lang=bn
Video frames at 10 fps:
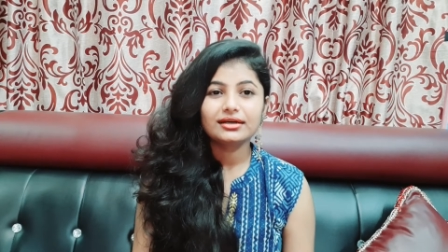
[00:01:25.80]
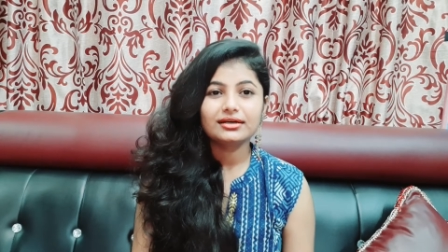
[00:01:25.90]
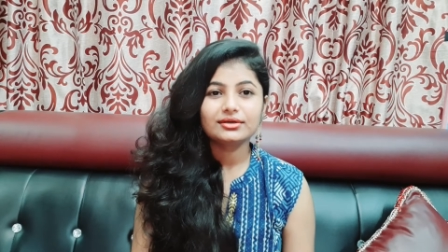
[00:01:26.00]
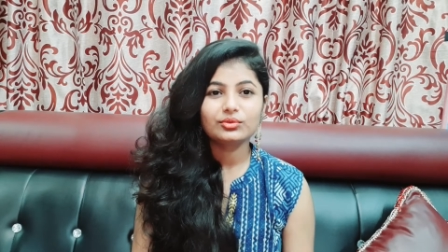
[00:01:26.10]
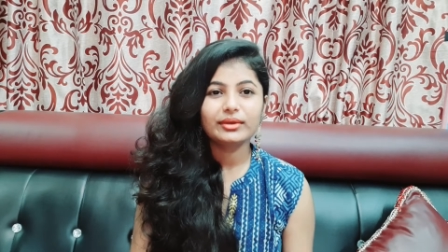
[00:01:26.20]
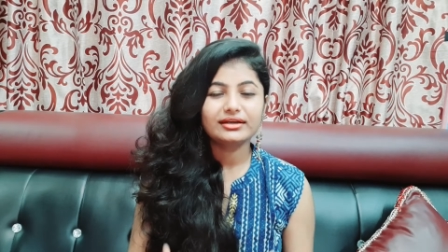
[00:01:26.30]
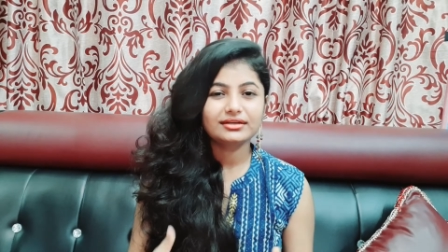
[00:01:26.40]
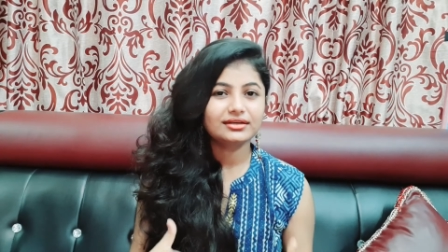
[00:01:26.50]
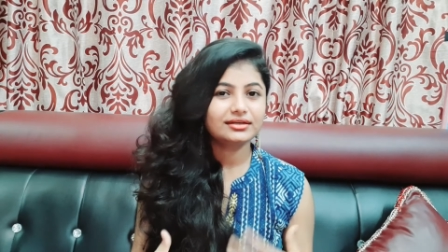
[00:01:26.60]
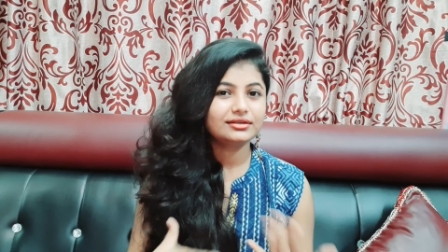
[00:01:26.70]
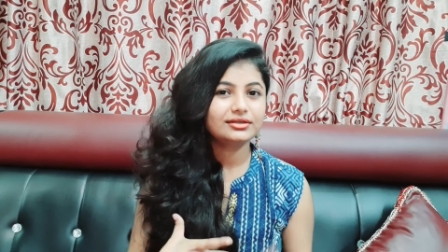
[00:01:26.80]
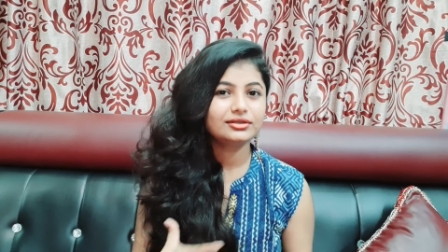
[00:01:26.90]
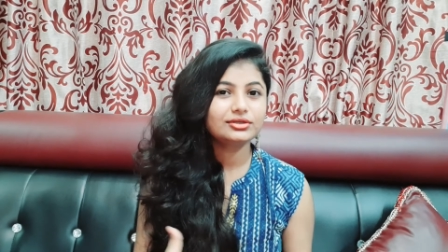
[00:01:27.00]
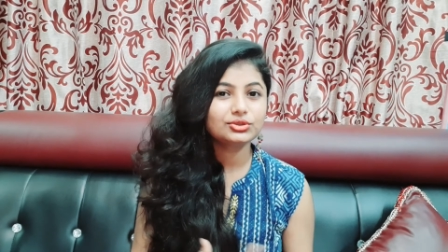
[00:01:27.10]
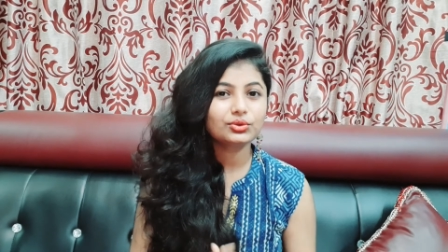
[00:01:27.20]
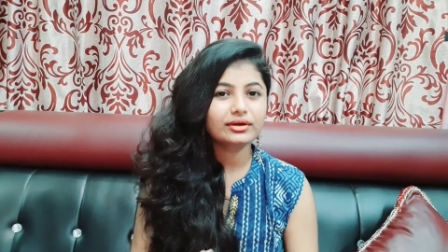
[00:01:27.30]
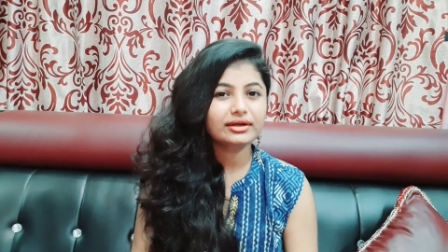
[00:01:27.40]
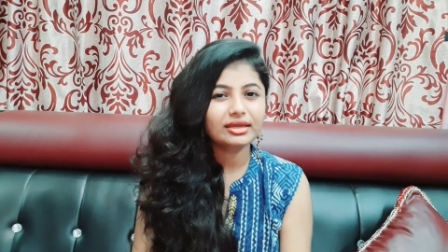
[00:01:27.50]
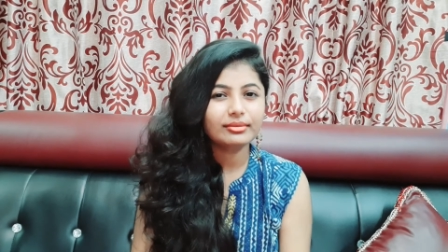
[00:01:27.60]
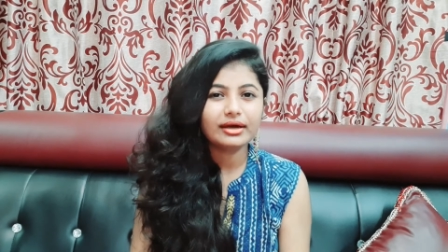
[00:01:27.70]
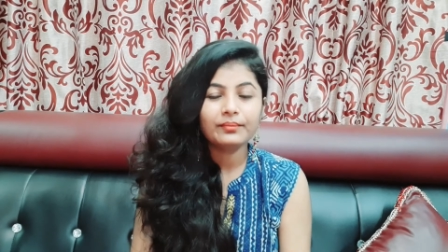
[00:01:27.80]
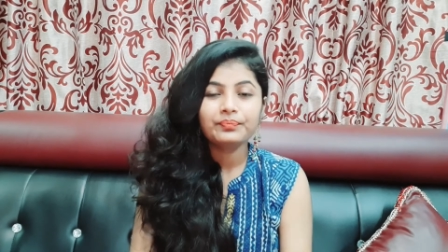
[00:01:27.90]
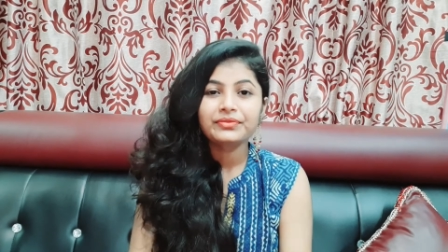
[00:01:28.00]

খুব একটা জোর নেই বা